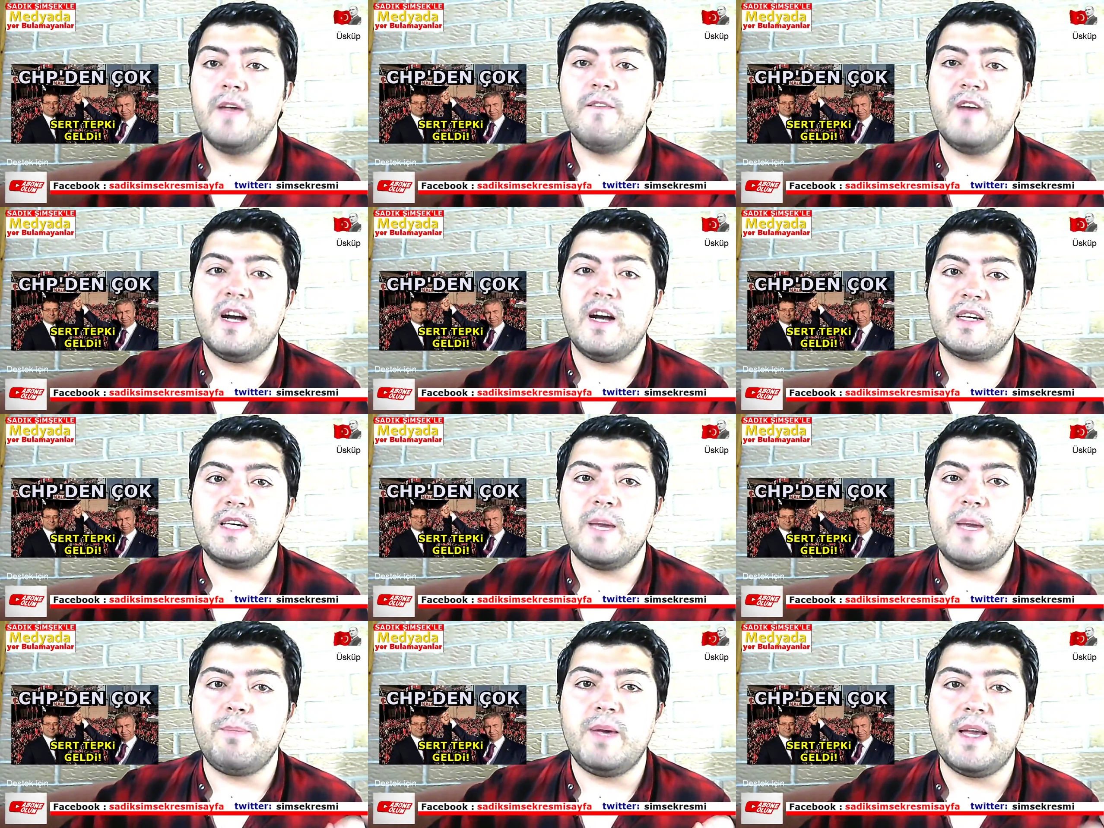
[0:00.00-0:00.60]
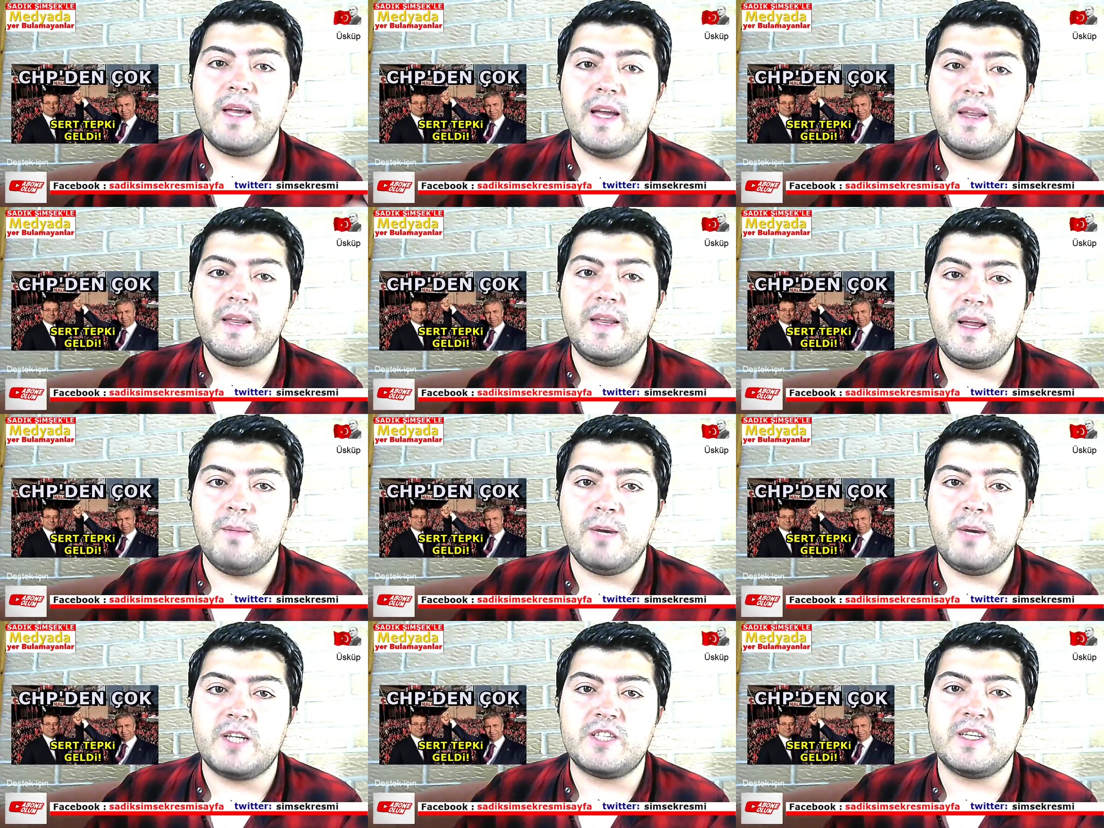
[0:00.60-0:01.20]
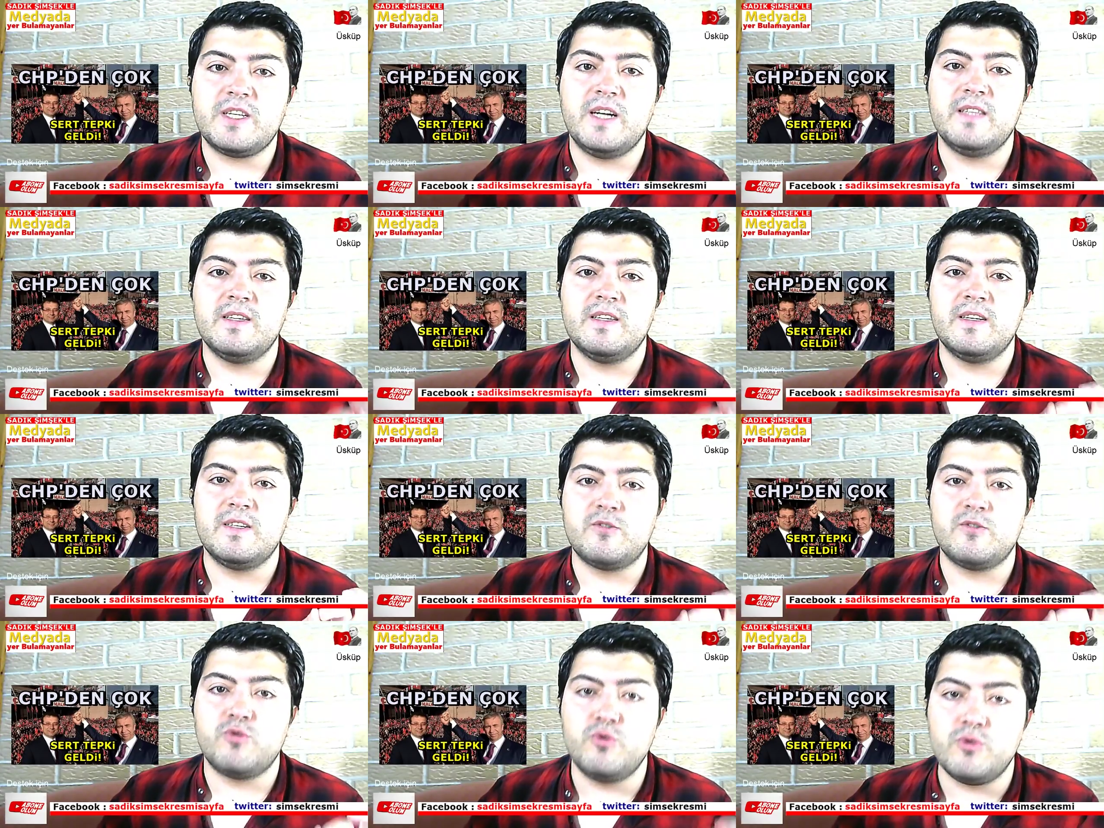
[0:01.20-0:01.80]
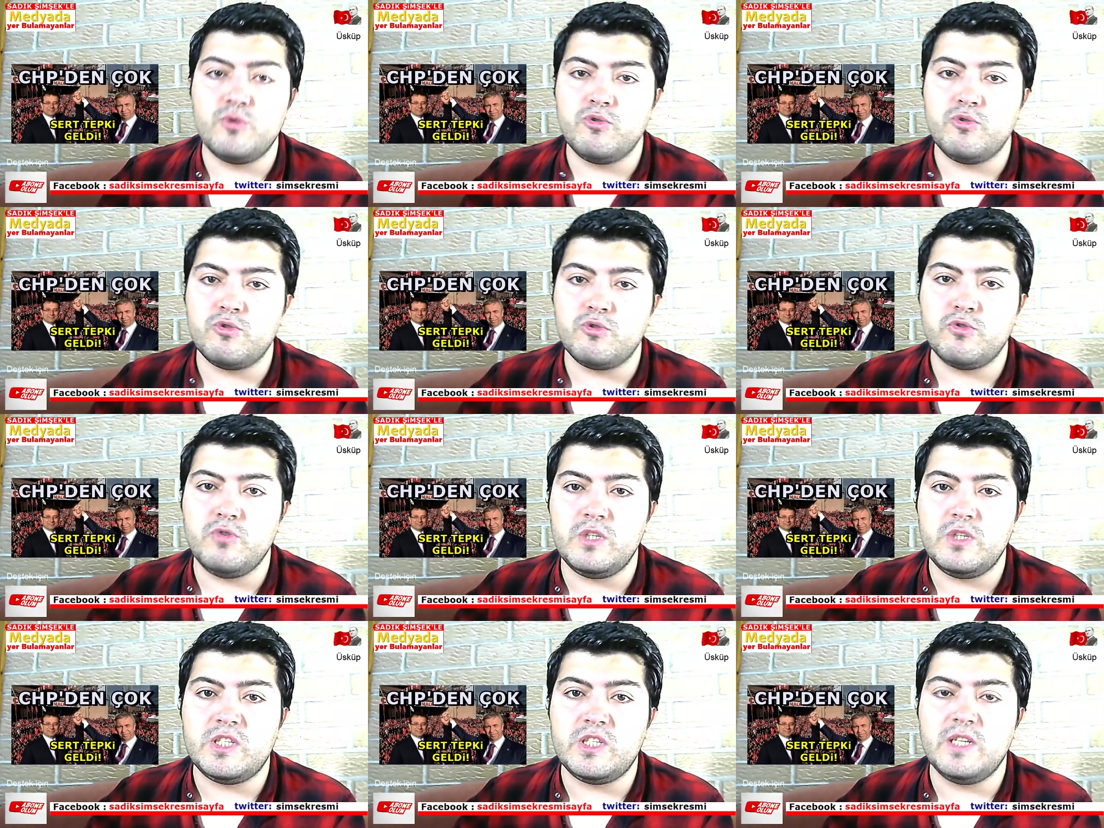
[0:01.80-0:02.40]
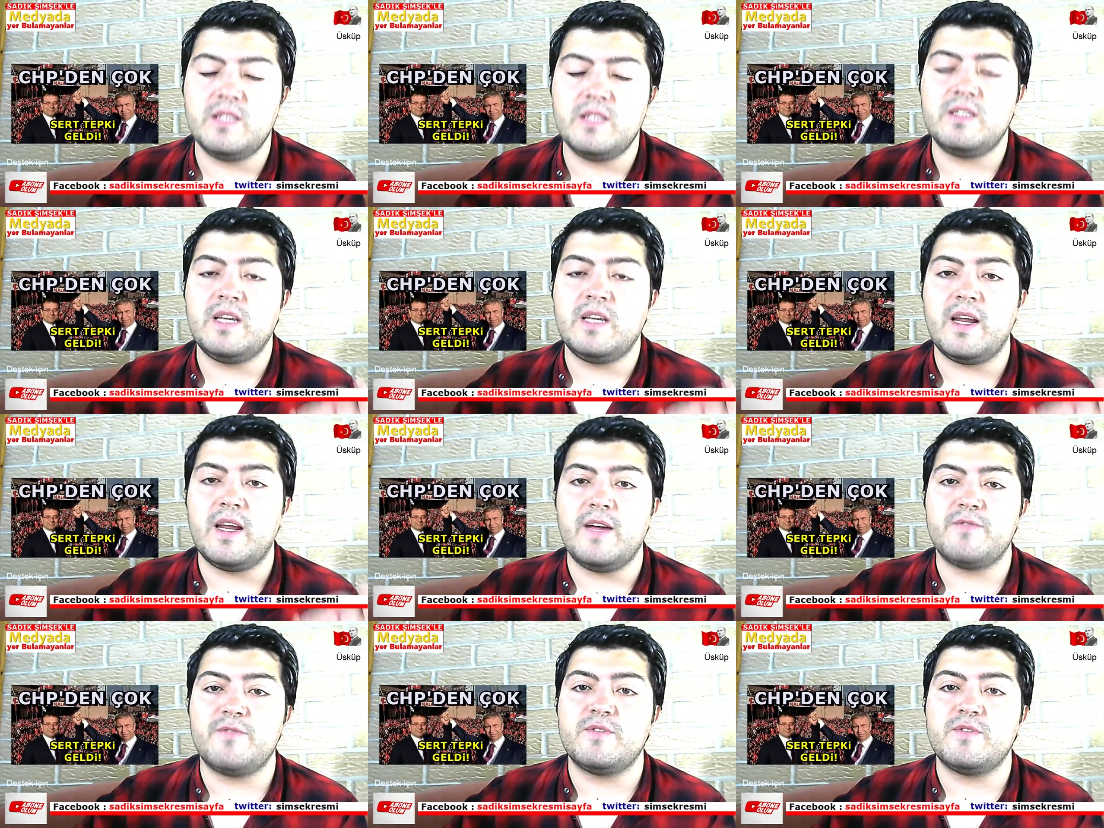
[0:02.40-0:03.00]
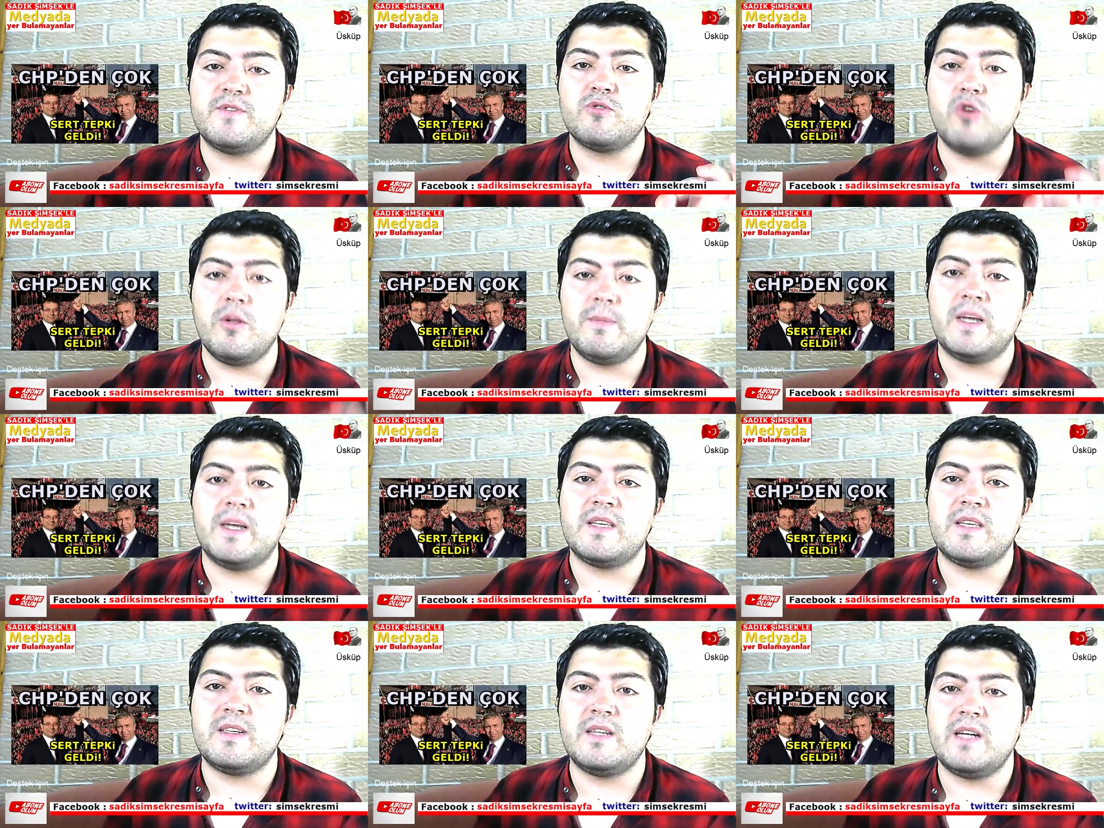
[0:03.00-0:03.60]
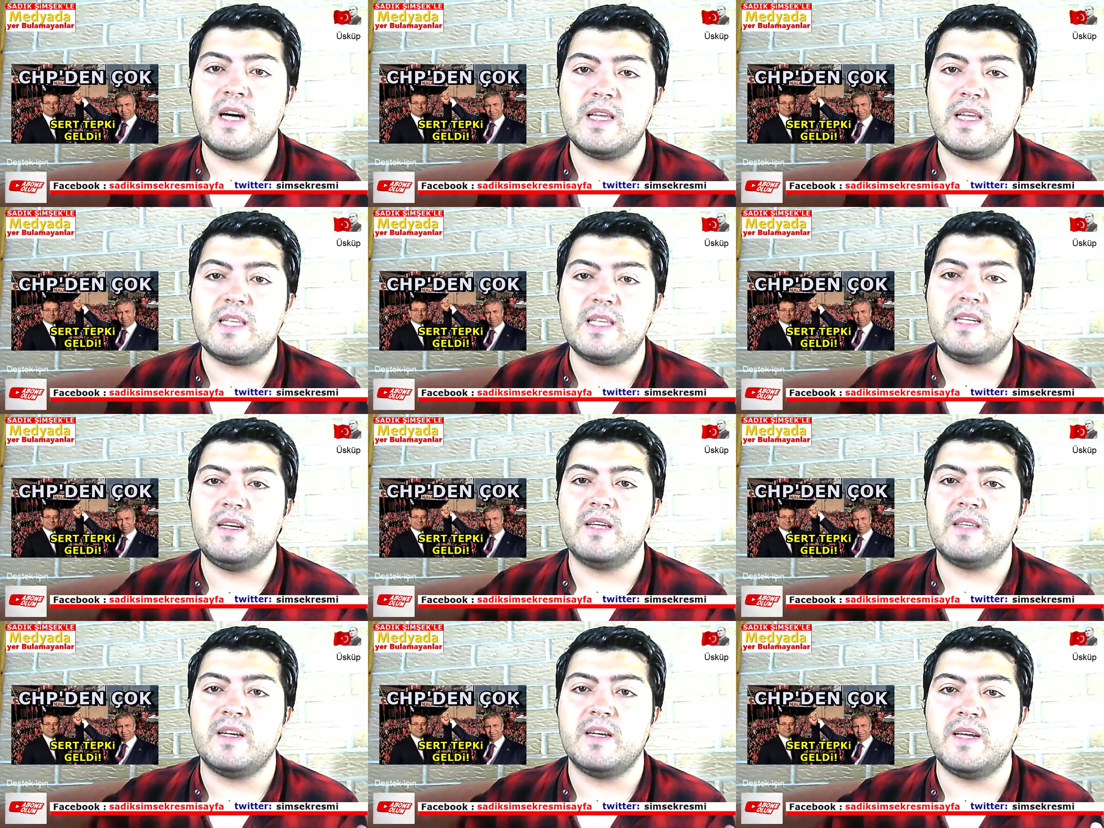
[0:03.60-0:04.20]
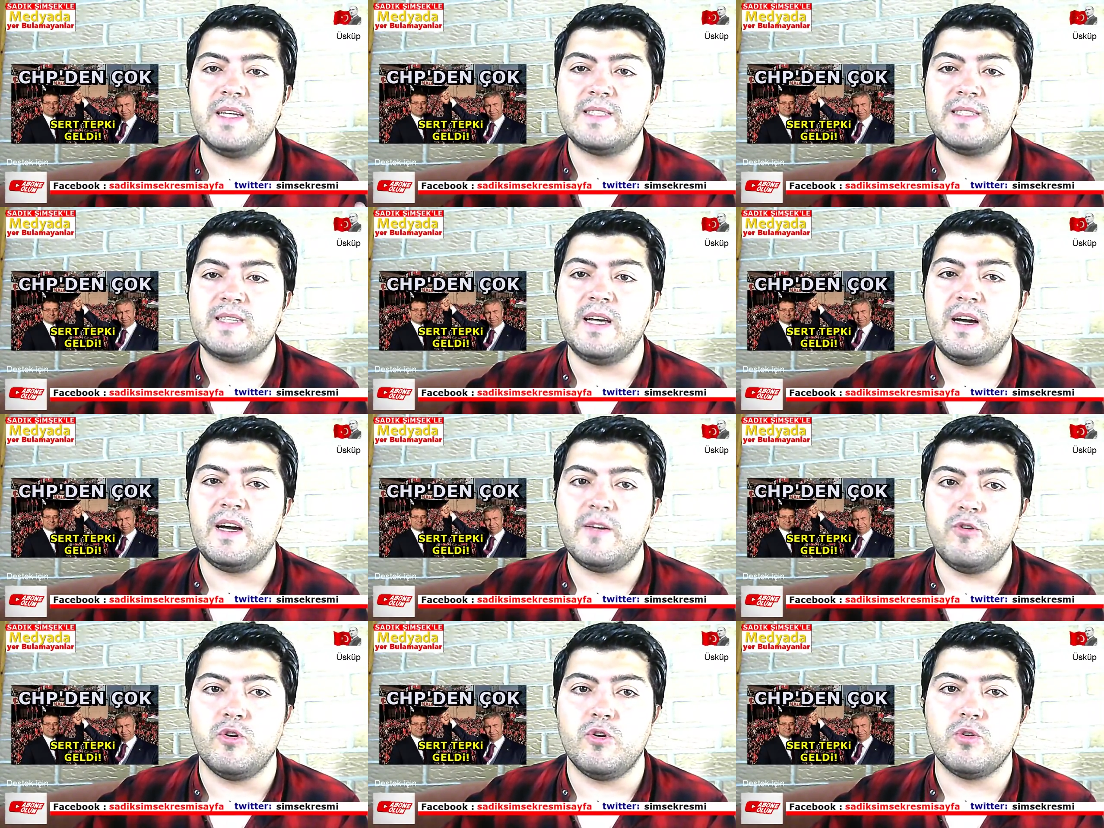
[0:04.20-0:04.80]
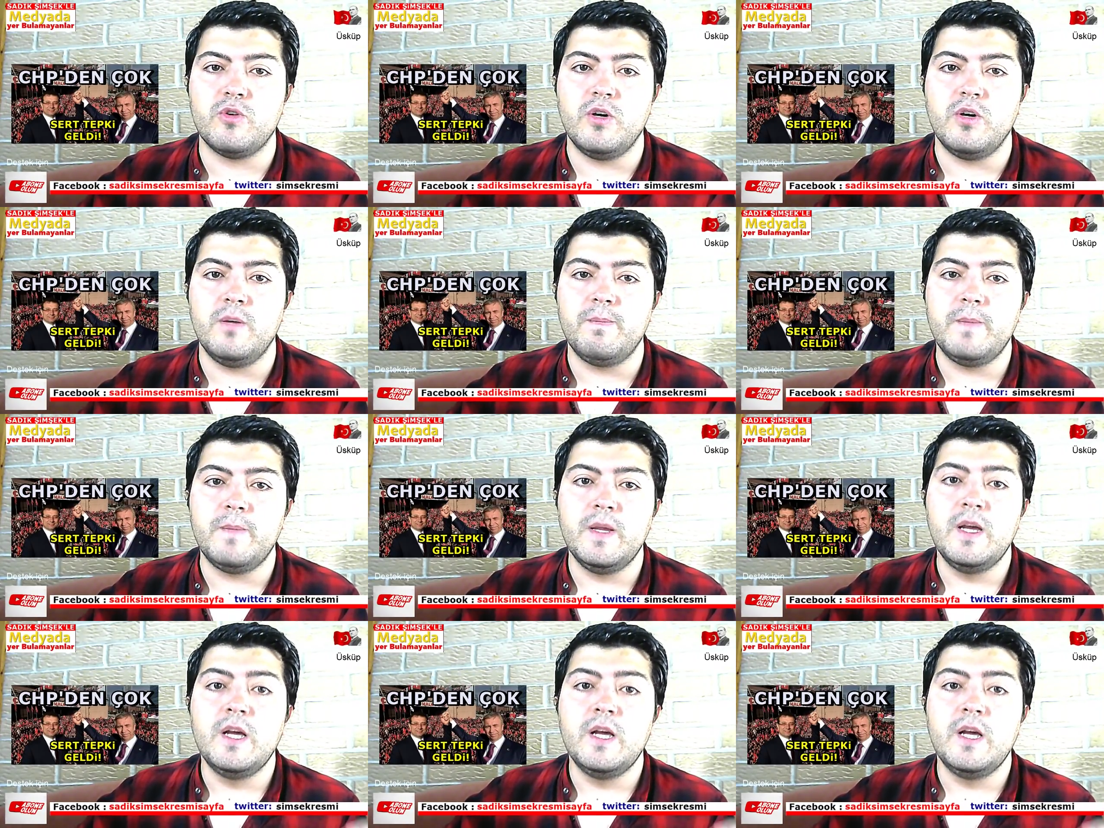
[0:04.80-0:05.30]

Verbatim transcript: ve AKP Genel Başkanlığını sürdürdüğü için tarafsız olmadığını hatırlatan Ensarioğlu,